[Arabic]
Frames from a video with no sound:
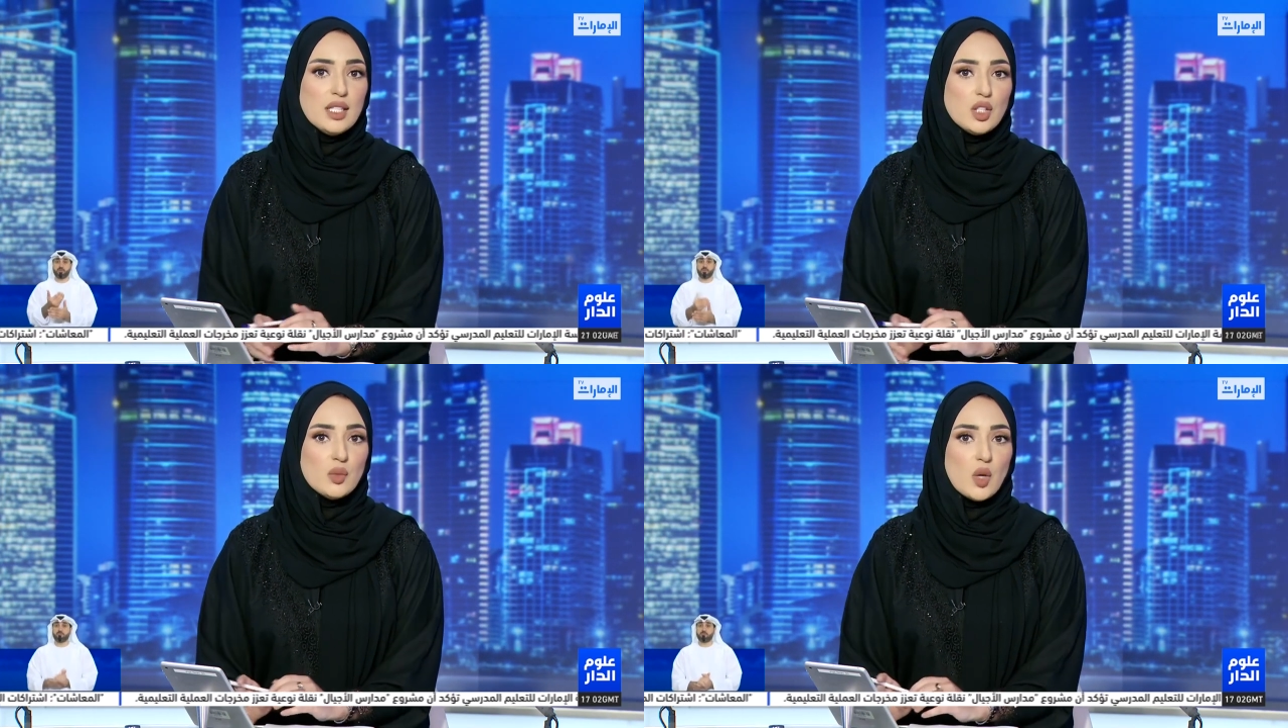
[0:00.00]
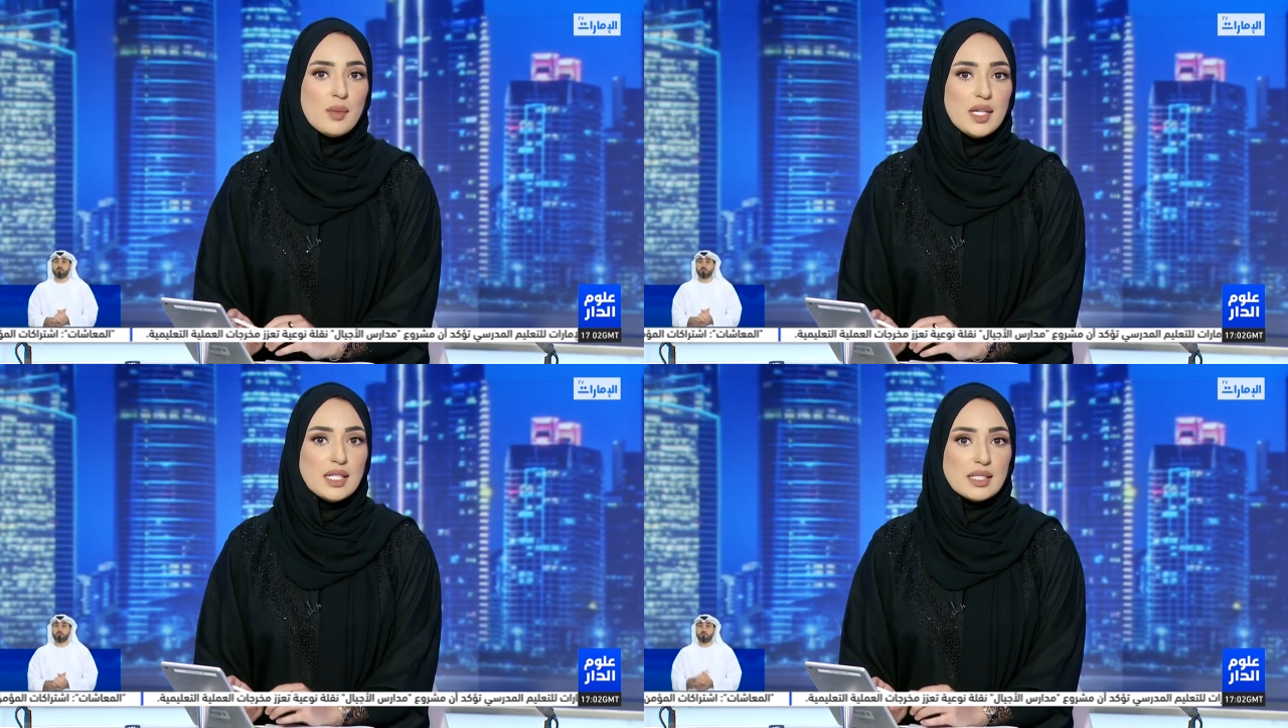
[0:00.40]
تخدم
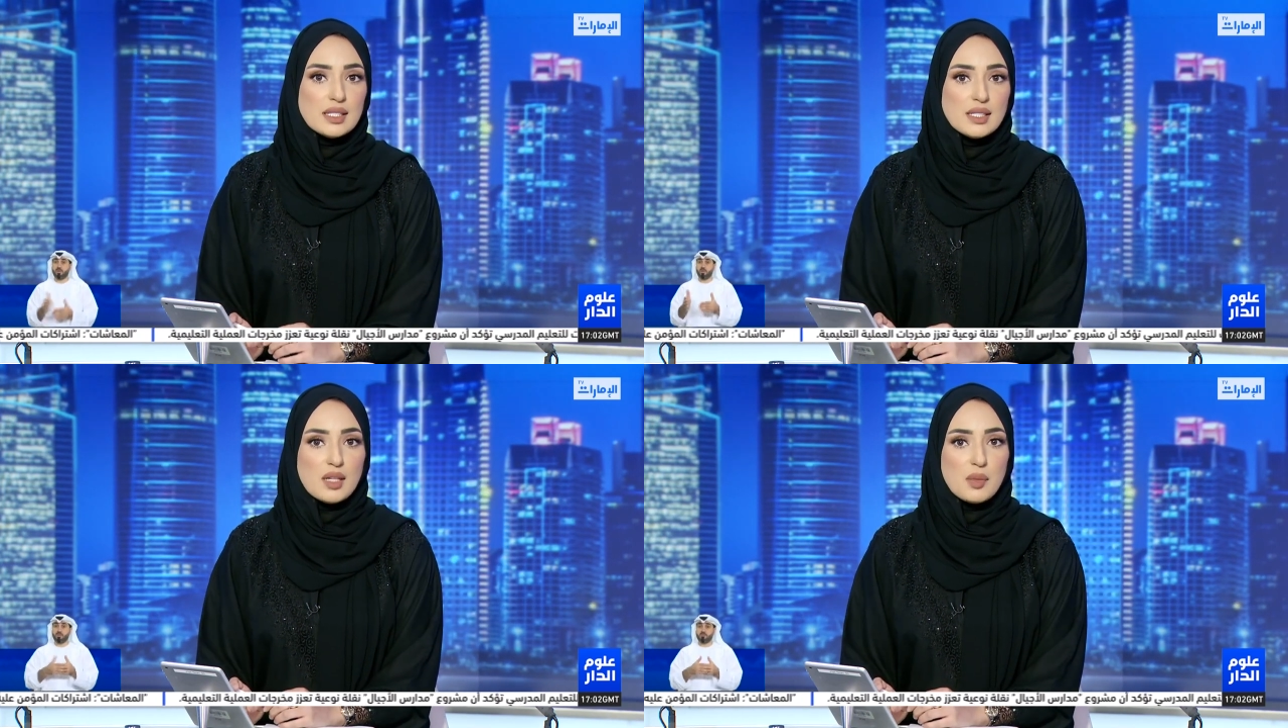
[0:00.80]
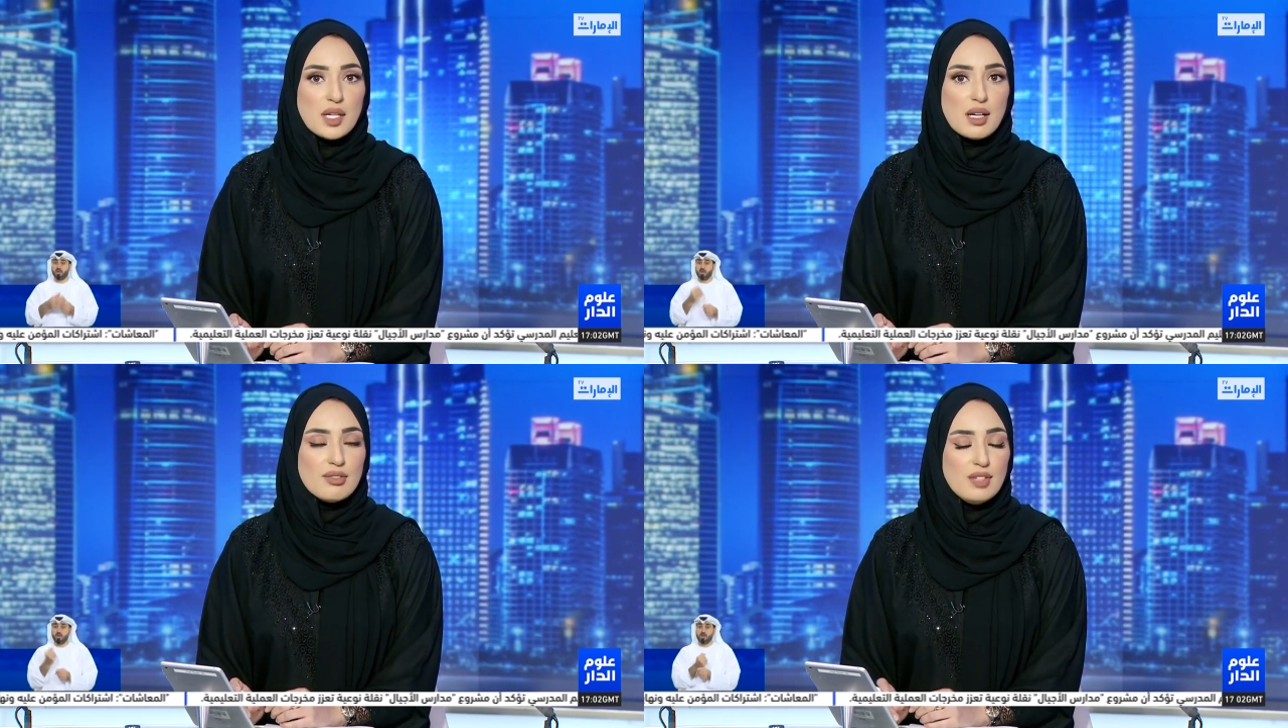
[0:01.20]
عملية
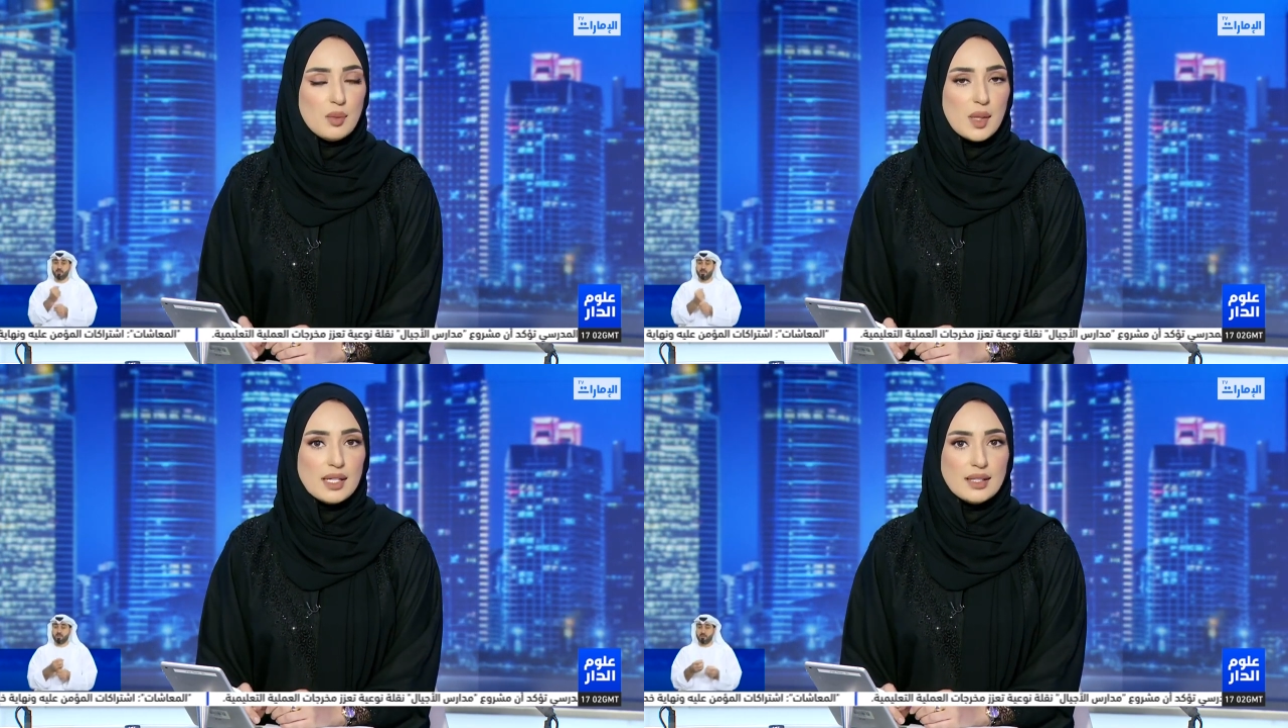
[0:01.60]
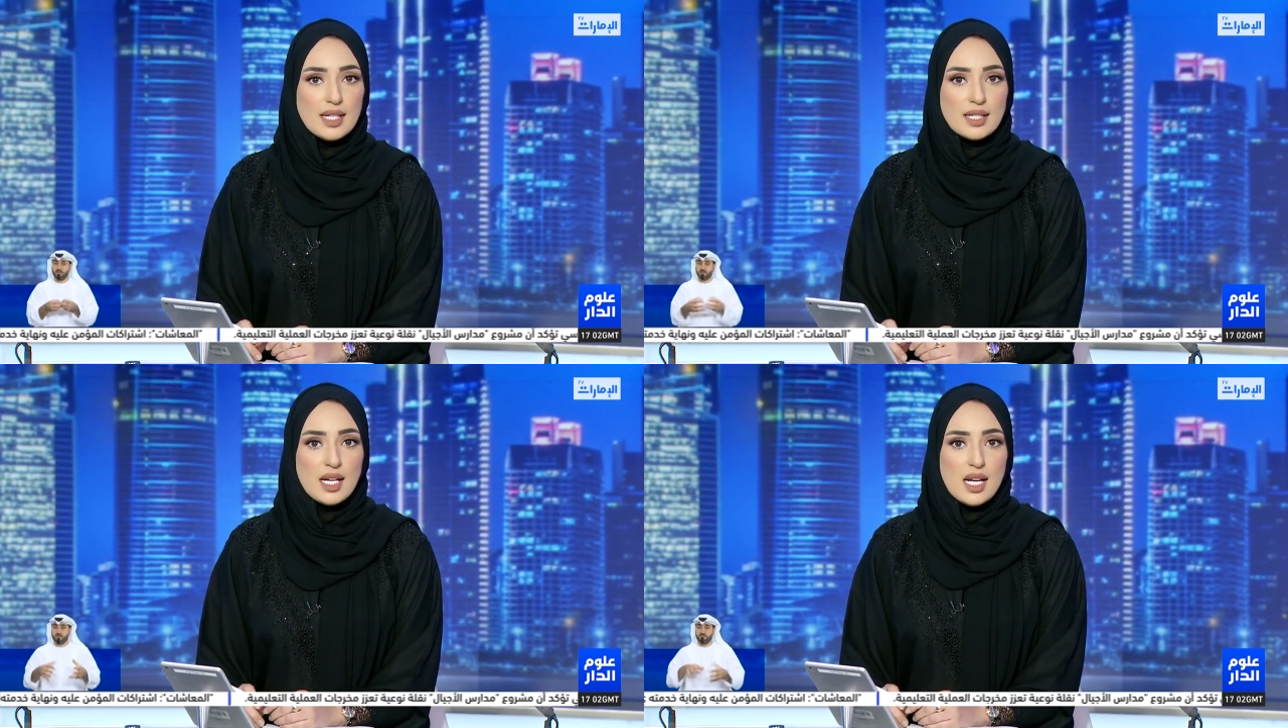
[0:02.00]
التنمية في
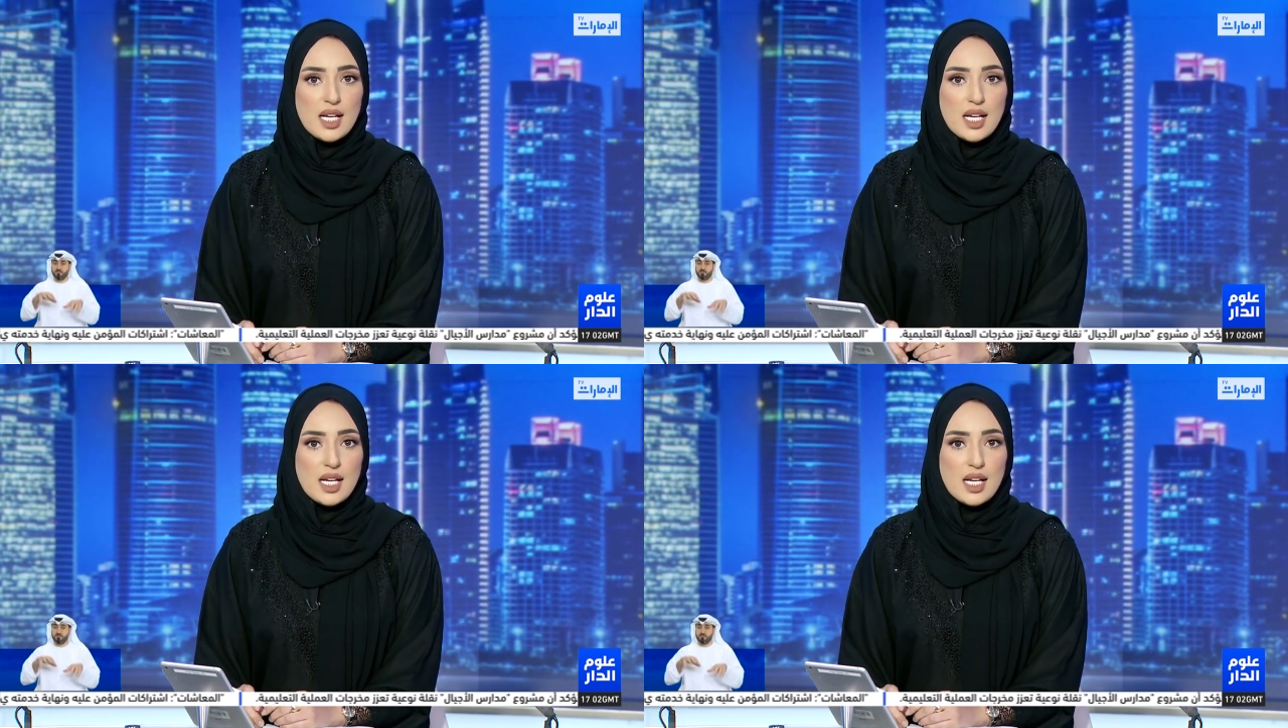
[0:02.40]
البلدين